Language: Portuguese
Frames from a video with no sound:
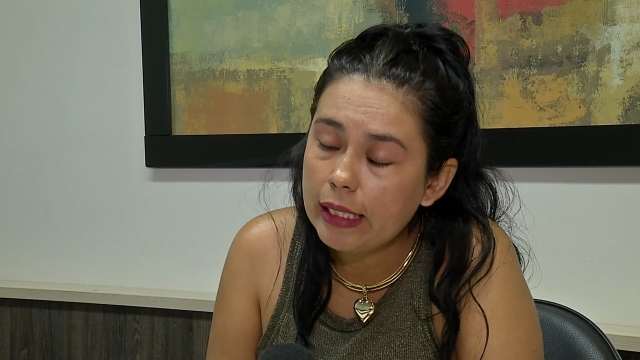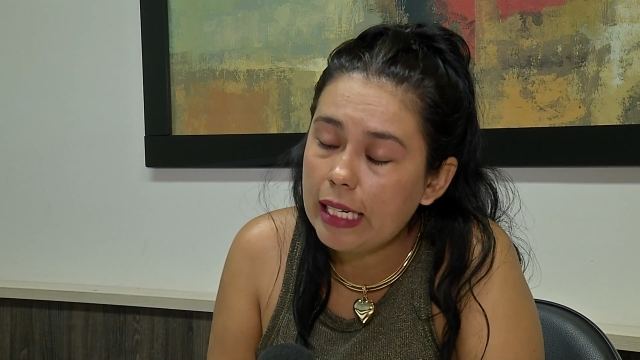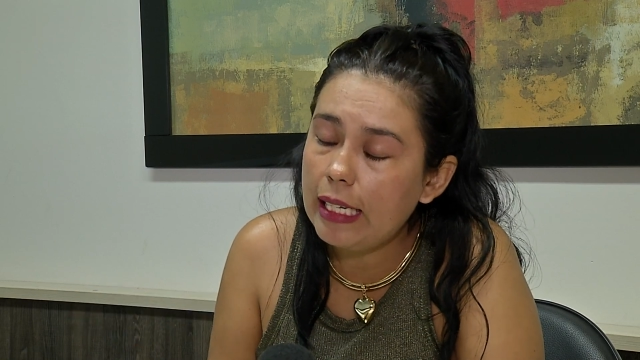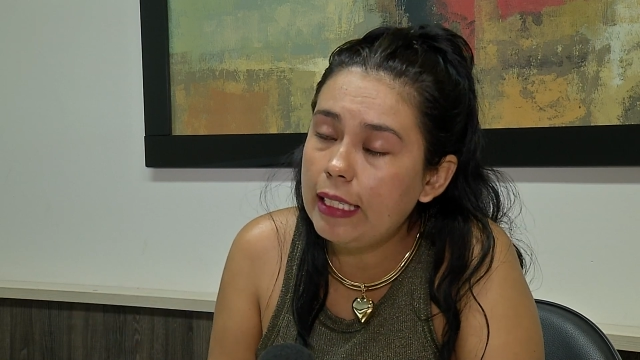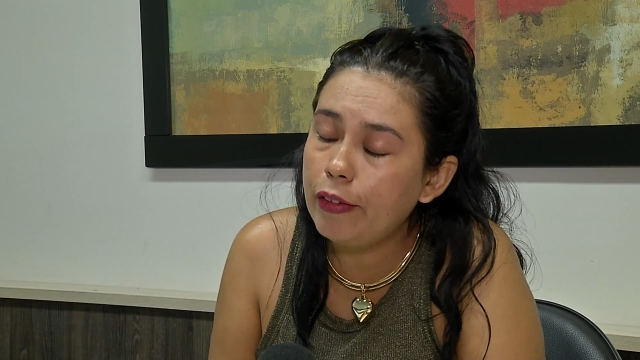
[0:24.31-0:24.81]

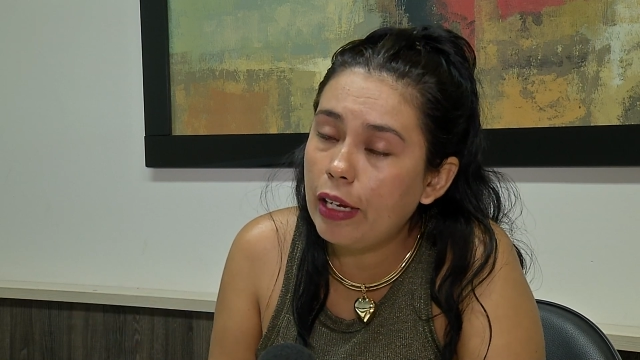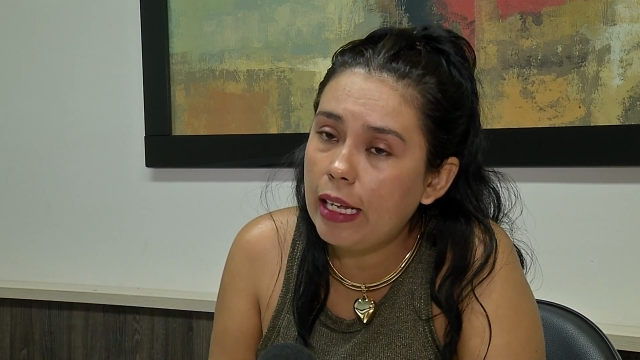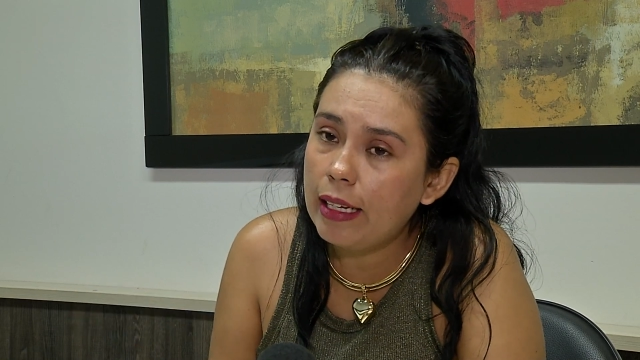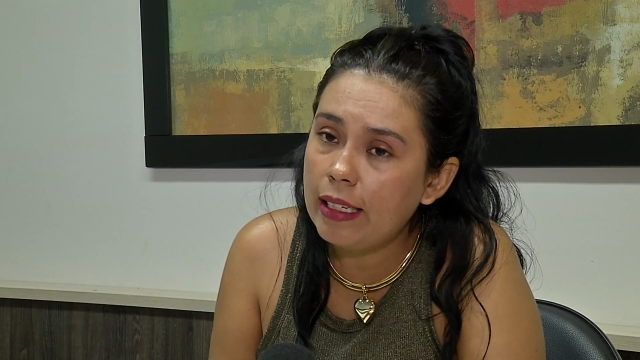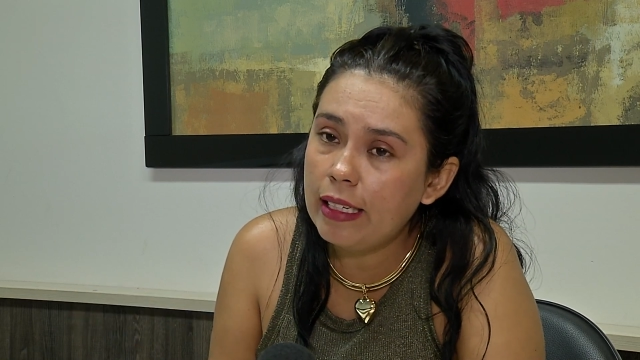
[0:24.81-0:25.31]
que ela,
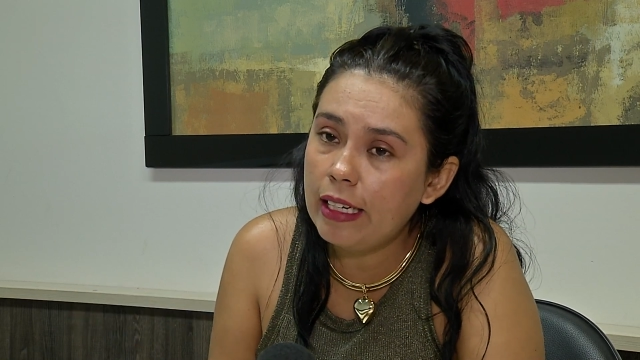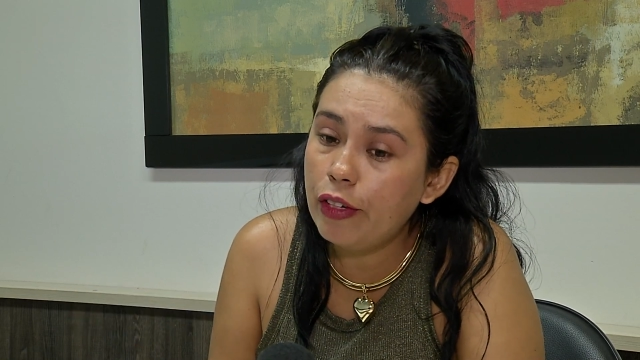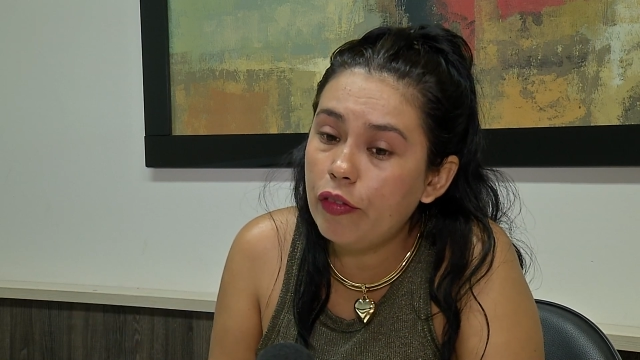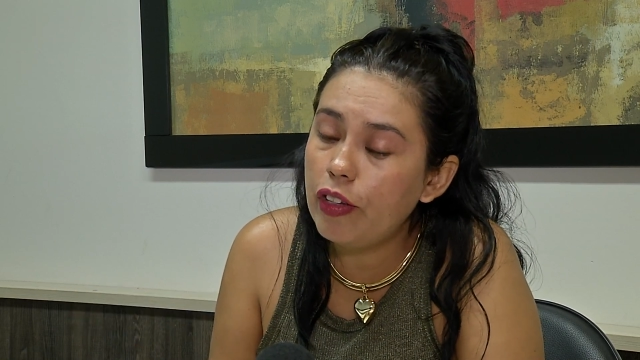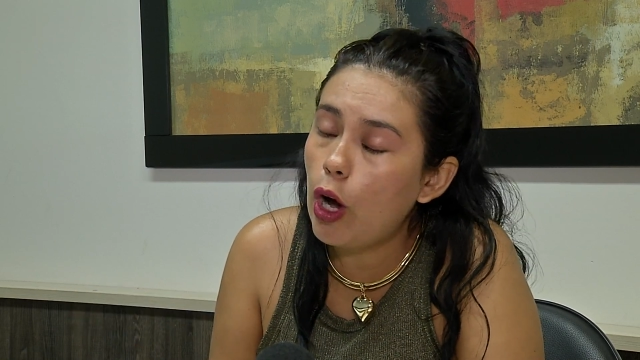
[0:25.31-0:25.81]
ela iria
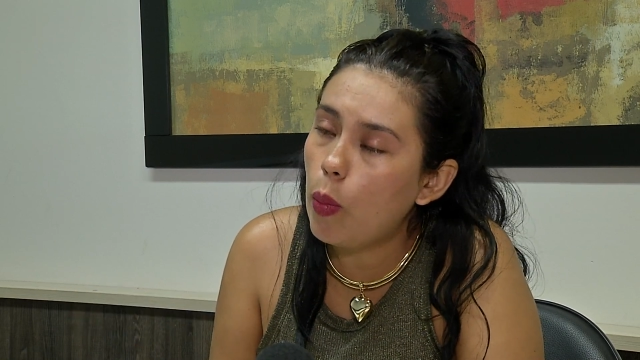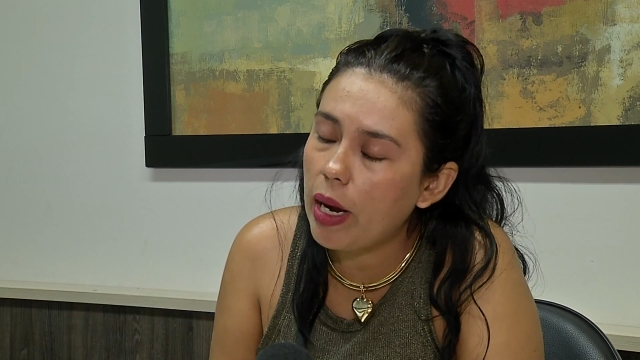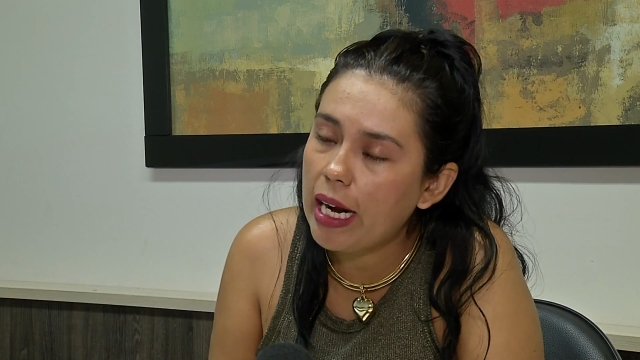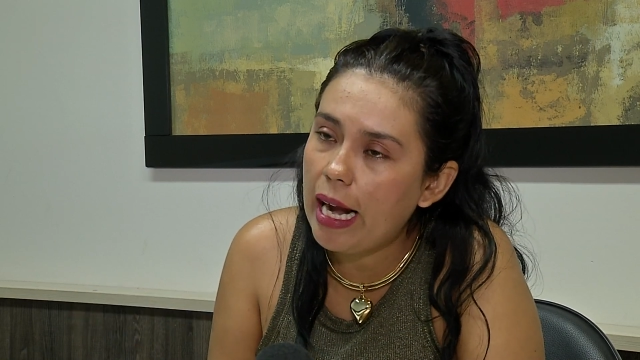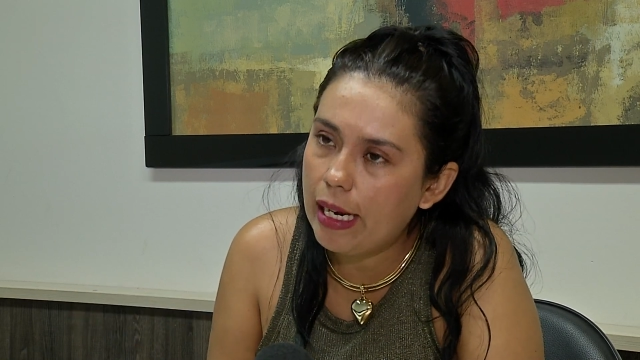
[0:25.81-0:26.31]
enviar uma
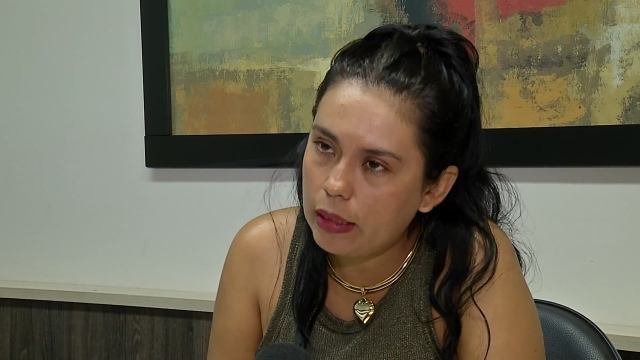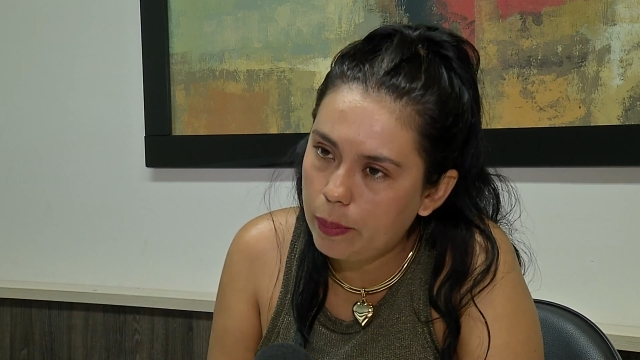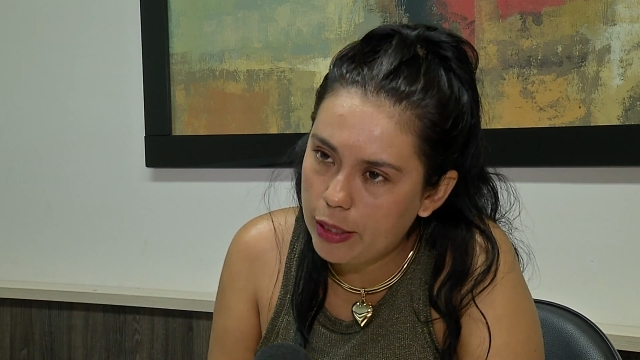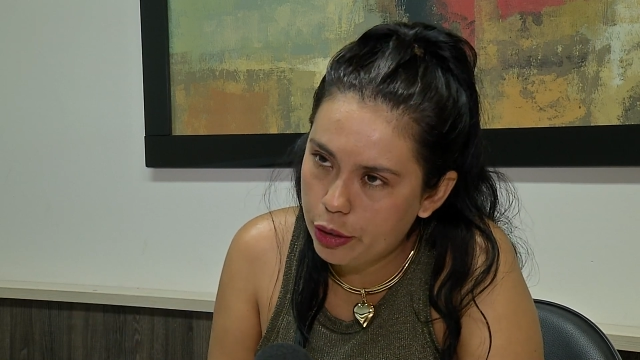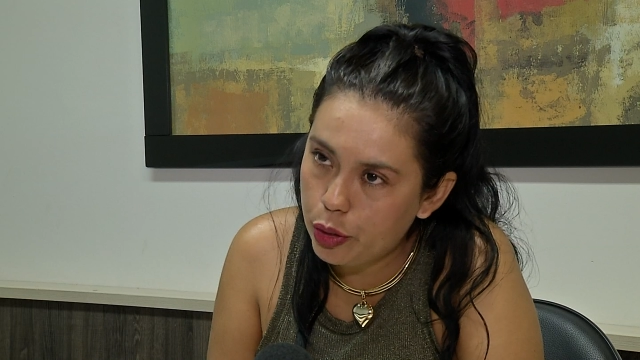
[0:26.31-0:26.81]
carta
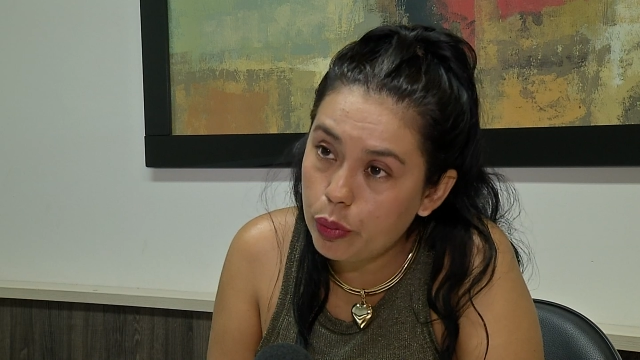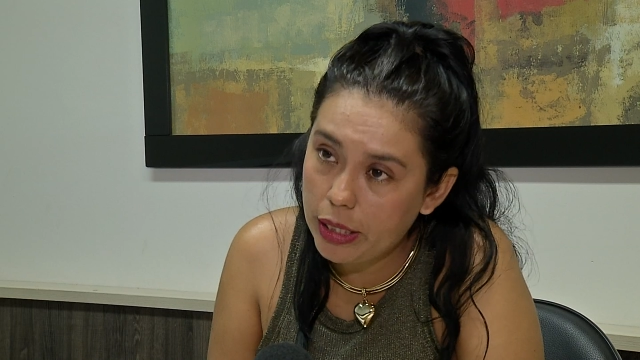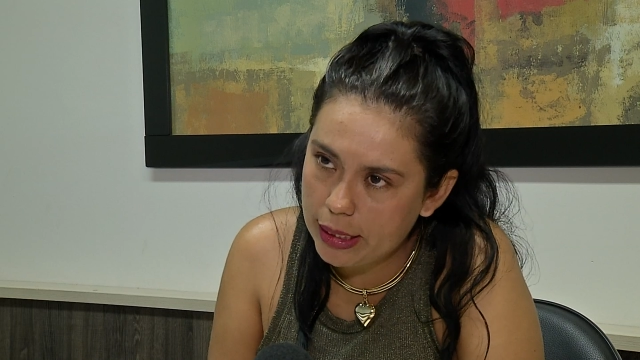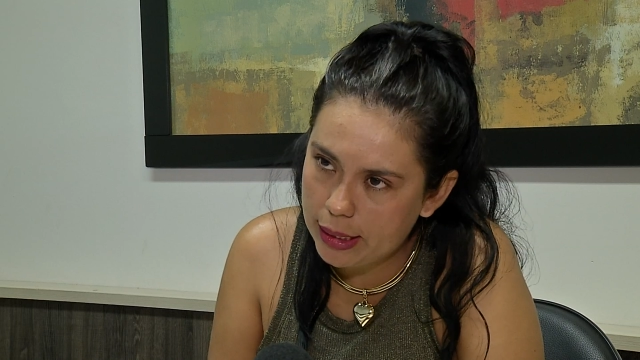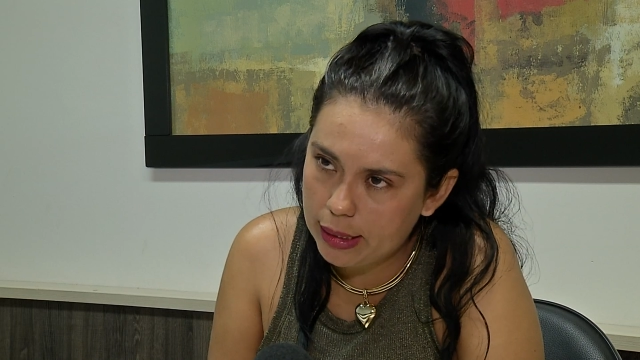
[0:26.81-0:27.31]
para a
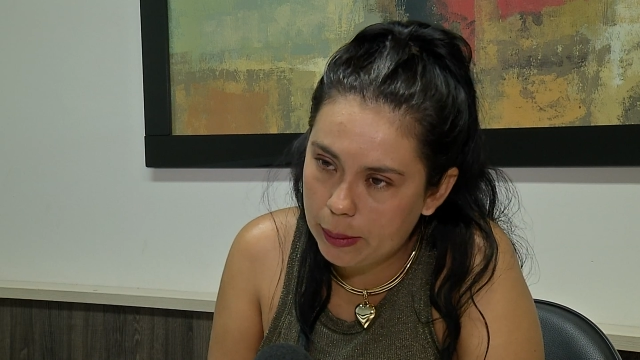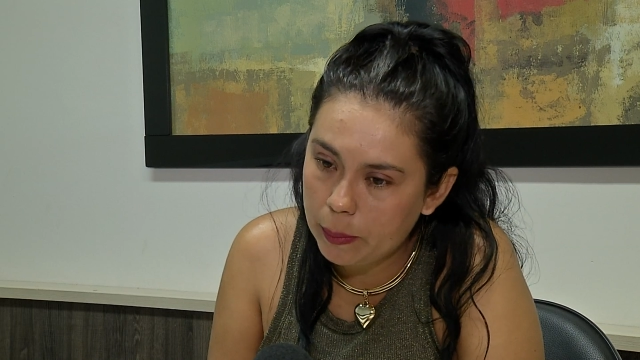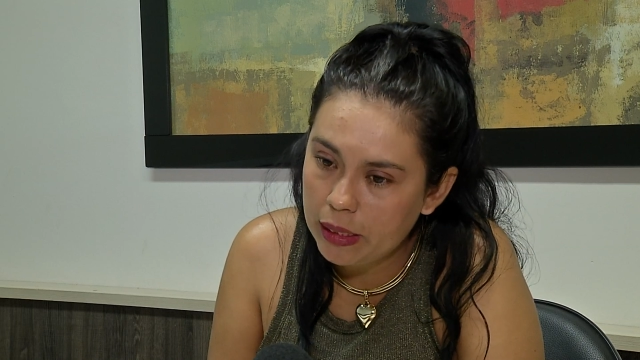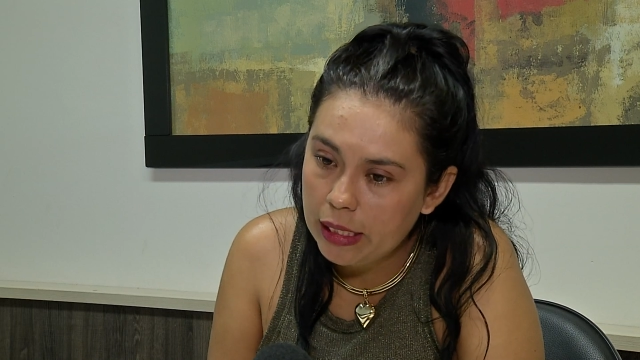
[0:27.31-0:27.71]
juíza.